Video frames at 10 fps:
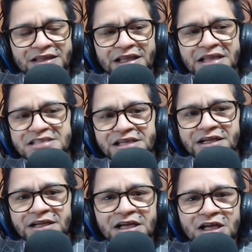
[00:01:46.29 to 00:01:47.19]
de
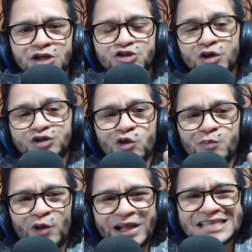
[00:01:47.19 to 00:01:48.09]
decir yo estoy
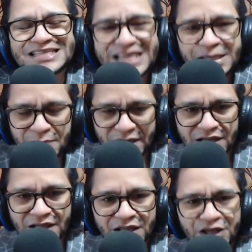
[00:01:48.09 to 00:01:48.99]
por encima
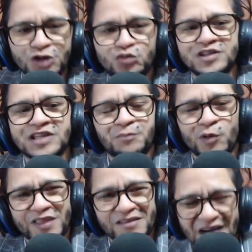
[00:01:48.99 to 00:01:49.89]
y tú estás
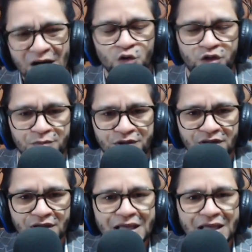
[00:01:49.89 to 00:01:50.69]
por debajo de mí.